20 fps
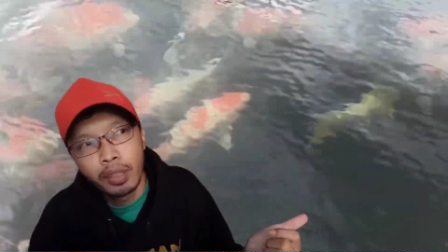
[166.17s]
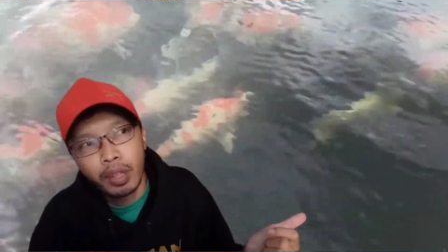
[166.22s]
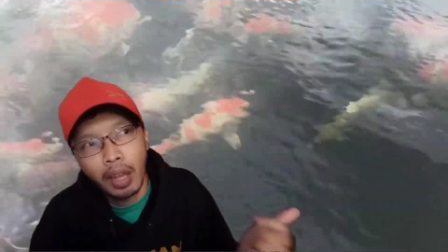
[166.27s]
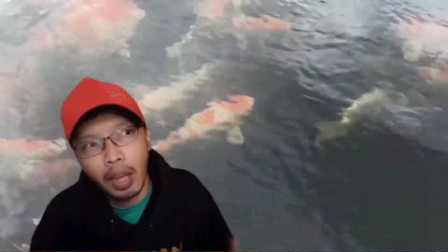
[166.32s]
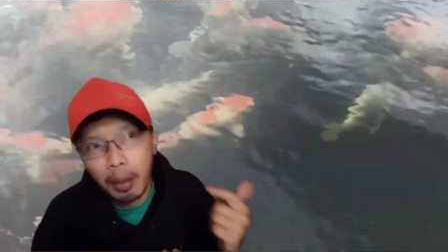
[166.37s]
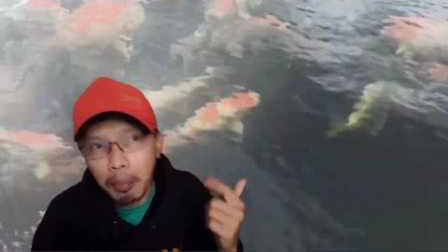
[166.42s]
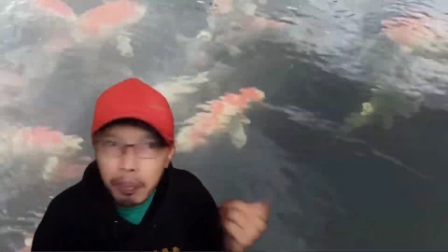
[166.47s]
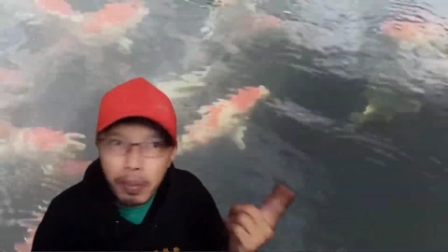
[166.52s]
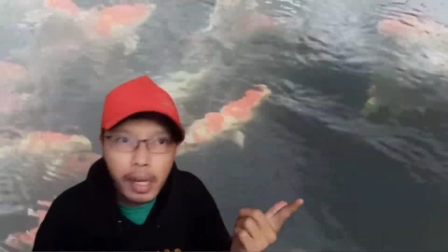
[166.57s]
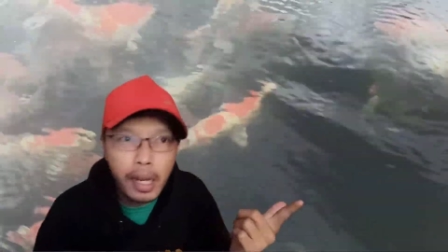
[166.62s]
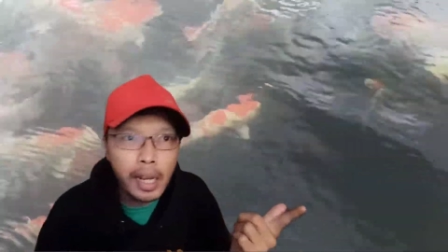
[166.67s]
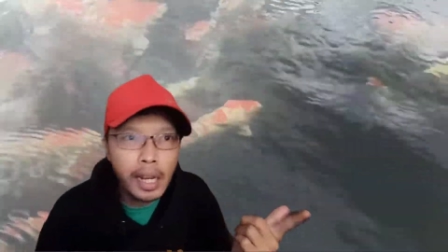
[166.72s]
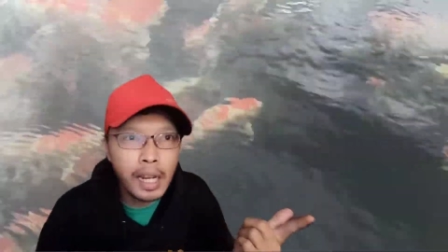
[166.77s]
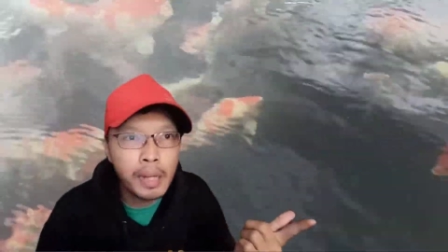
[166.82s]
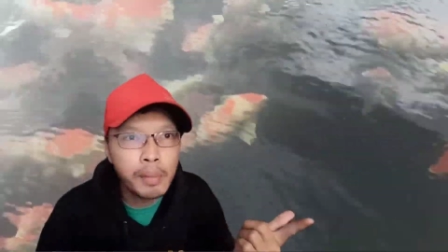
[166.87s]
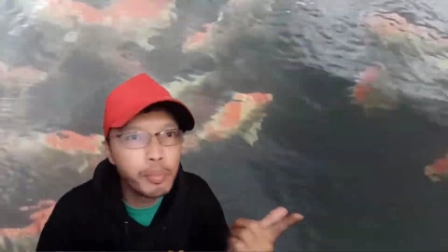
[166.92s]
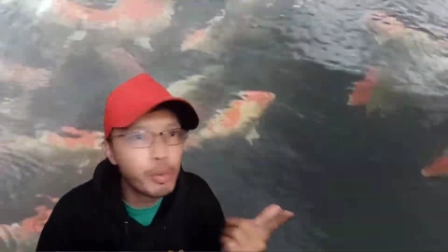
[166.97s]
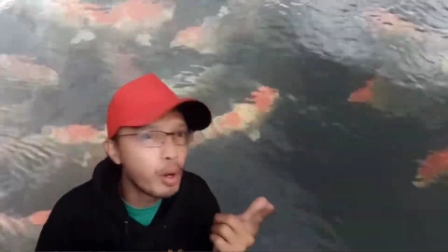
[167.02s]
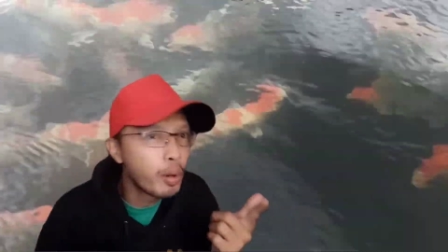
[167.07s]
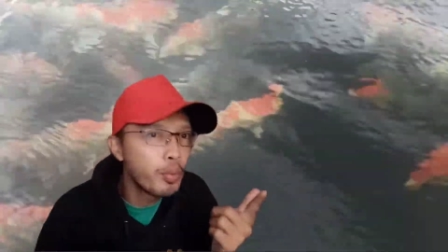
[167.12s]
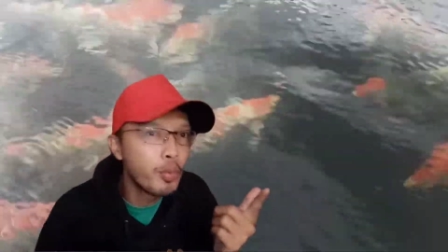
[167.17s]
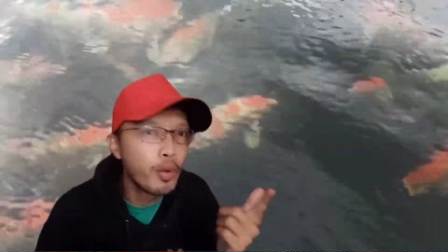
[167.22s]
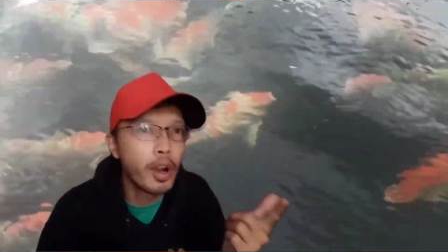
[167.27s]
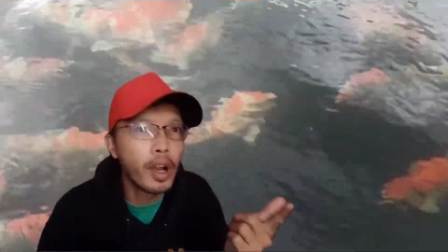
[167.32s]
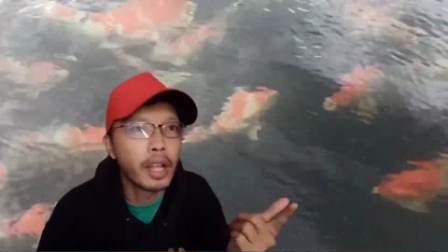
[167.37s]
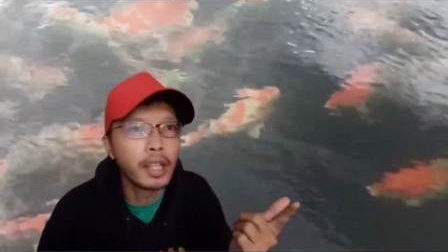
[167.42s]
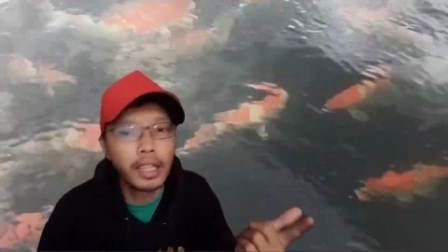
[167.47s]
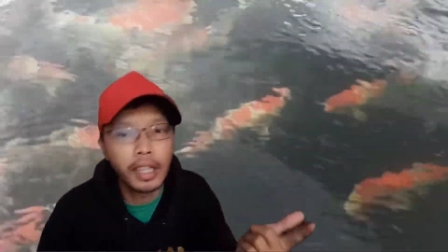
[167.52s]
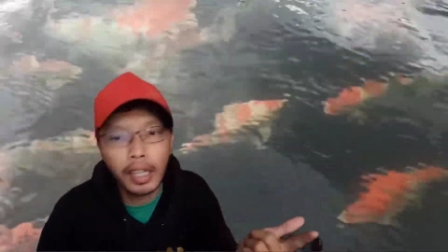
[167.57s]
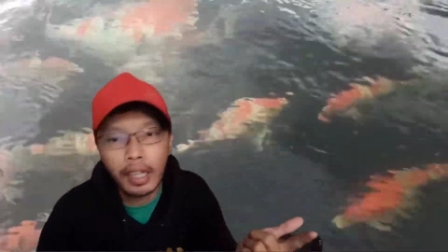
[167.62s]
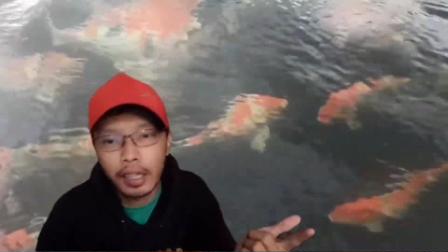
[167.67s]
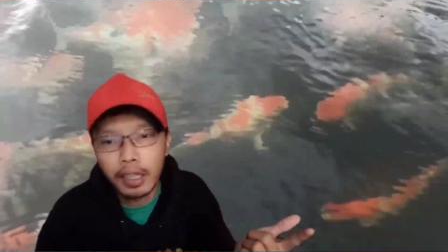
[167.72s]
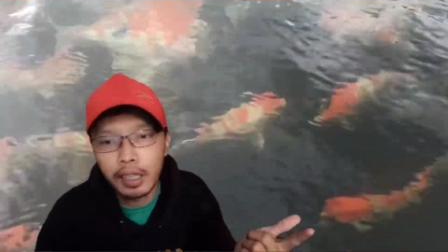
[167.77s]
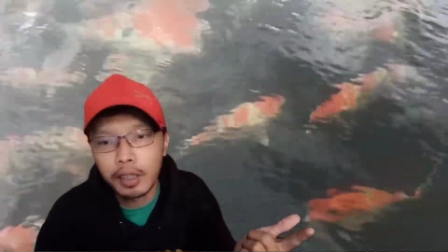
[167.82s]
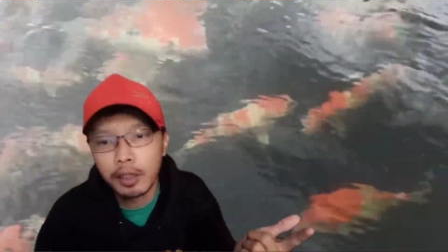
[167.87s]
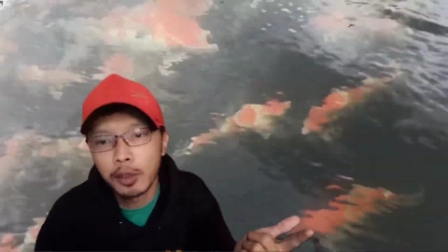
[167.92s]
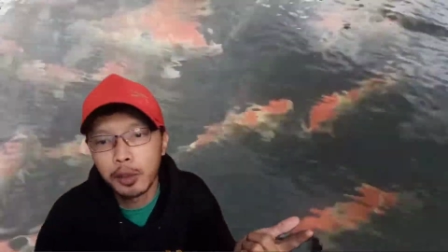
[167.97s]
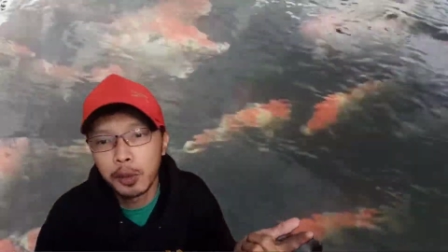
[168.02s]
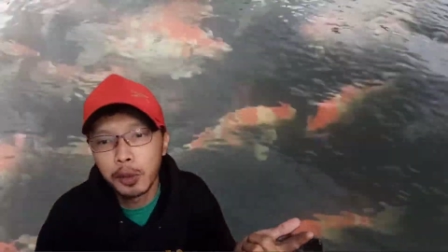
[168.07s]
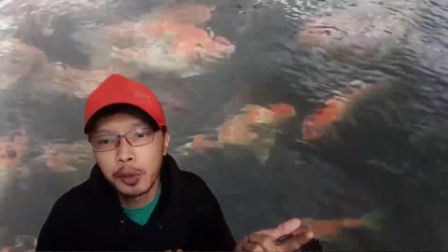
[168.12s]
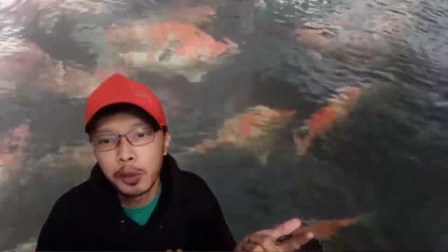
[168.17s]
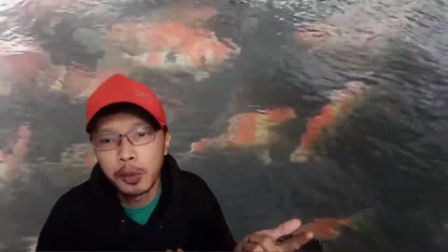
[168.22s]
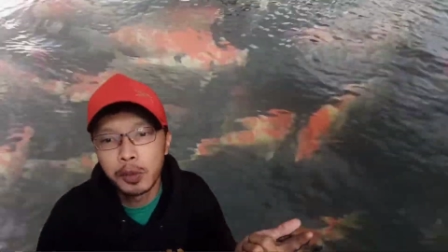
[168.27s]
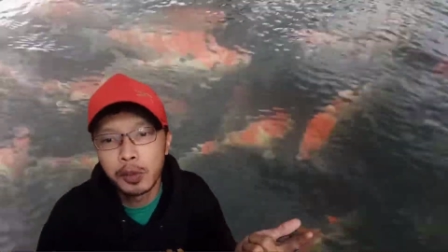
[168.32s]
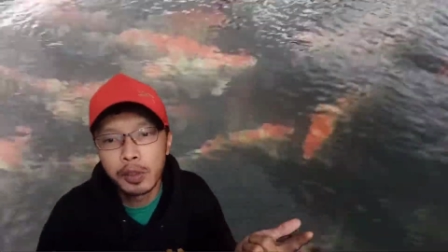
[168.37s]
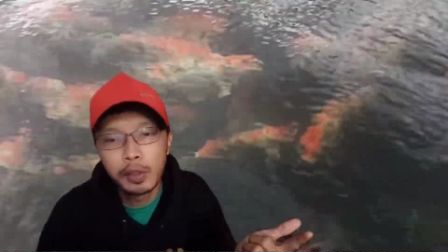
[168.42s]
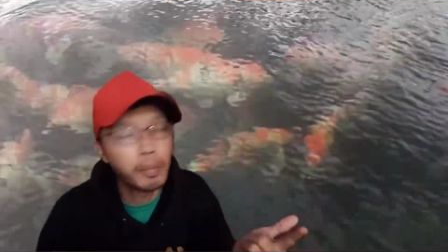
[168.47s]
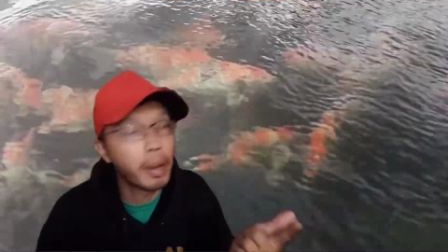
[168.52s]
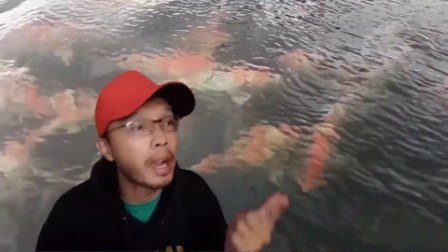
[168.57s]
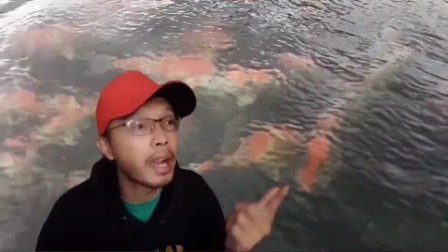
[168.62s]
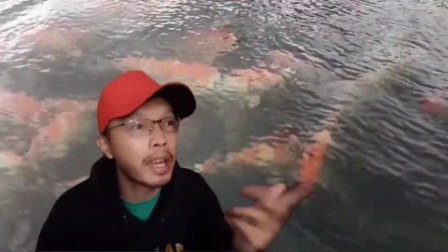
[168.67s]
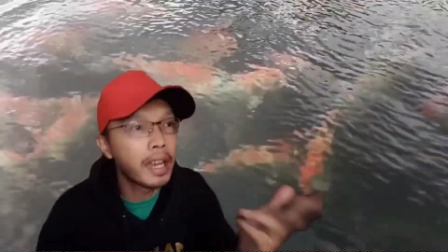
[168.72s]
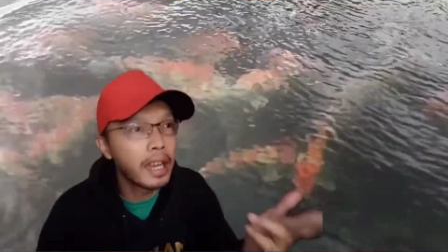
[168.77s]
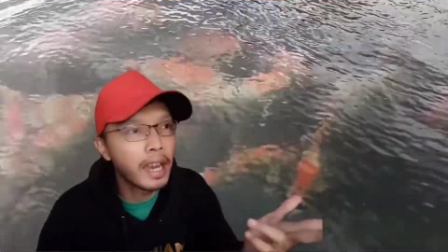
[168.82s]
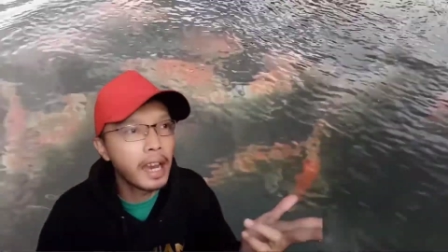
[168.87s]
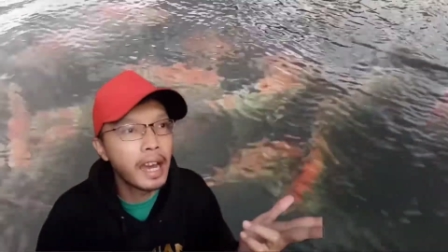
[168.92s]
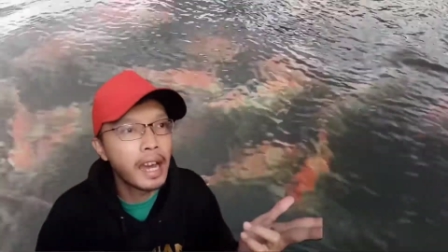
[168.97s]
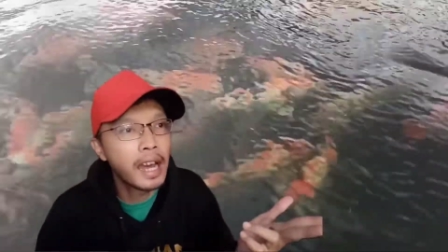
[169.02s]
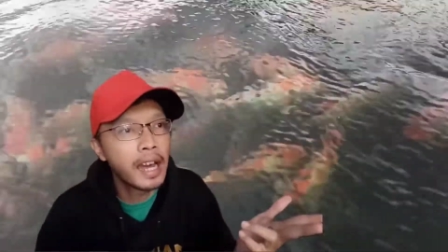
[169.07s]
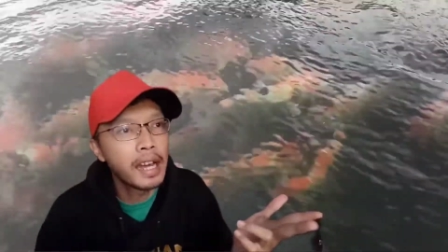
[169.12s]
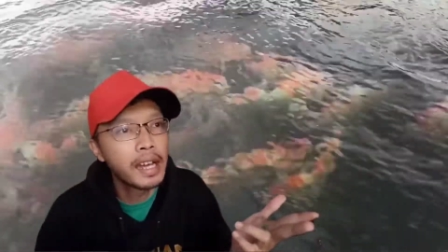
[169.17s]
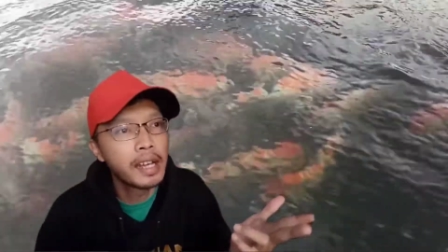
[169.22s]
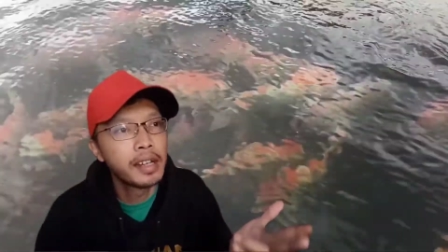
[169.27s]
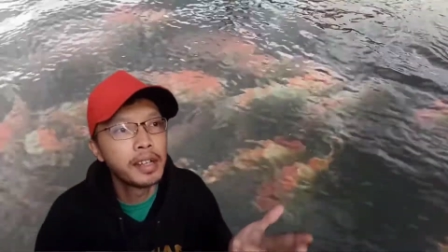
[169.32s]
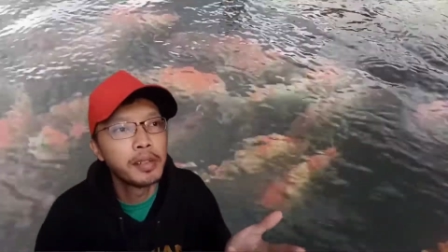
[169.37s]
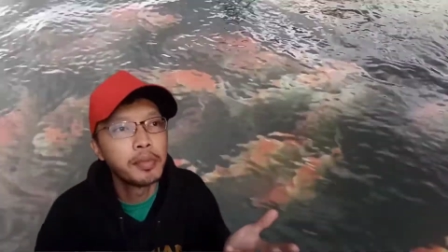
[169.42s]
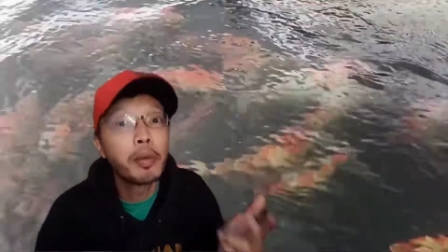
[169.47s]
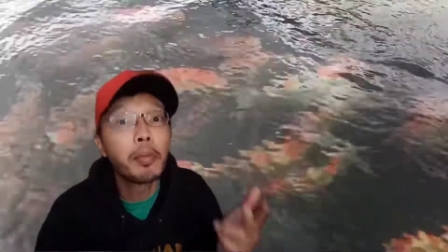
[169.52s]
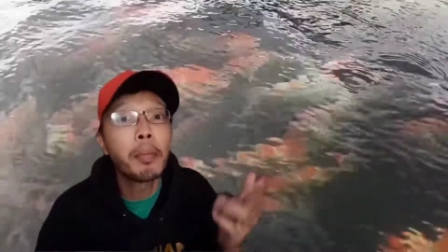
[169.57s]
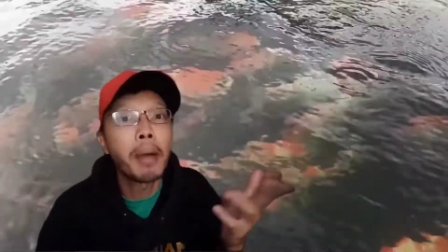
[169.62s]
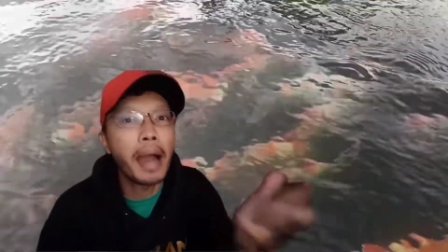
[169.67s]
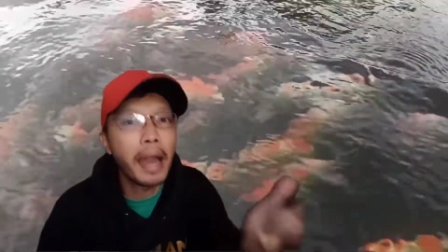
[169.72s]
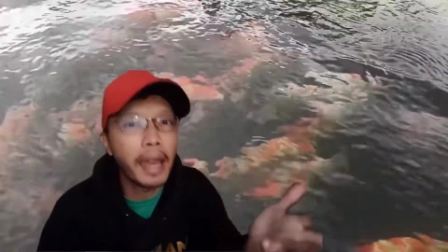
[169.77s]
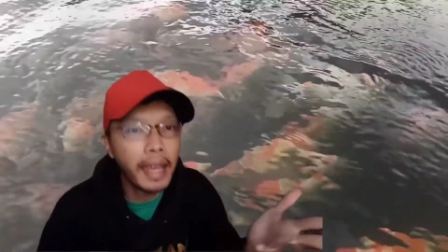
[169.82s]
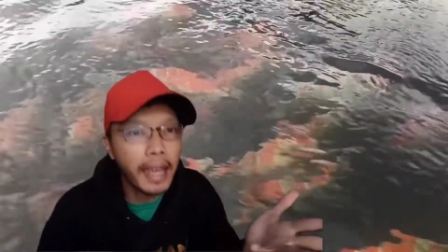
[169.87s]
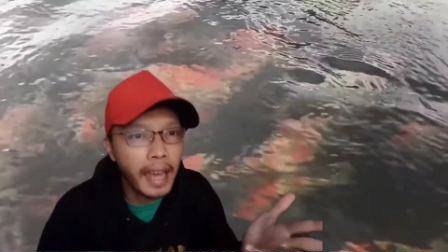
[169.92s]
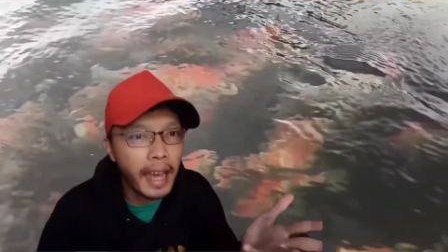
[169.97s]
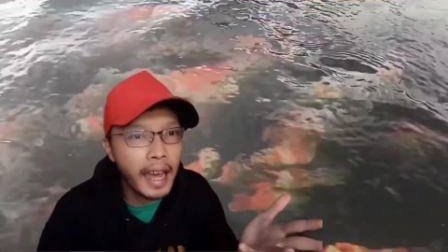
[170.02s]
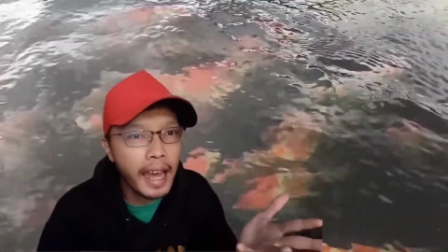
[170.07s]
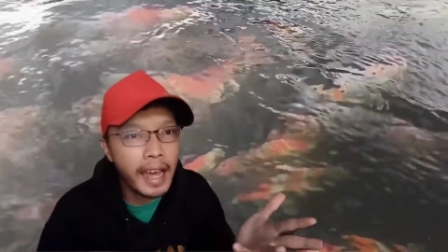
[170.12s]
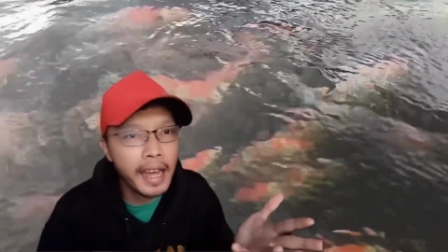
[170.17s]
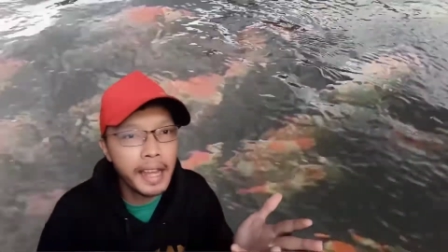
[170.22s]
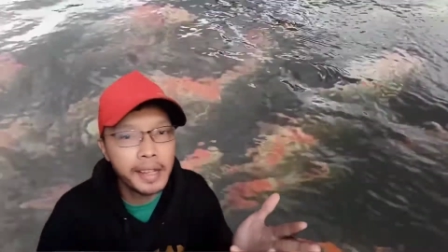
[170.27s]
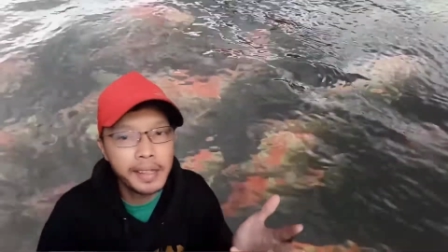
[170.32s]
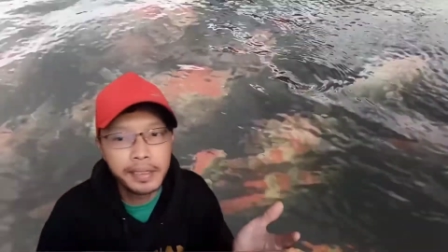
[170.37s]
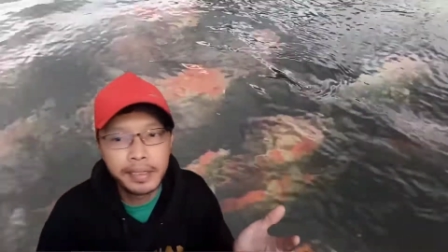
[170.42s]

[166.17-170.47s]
apel buah-buahan kayak gitu mangga pepaya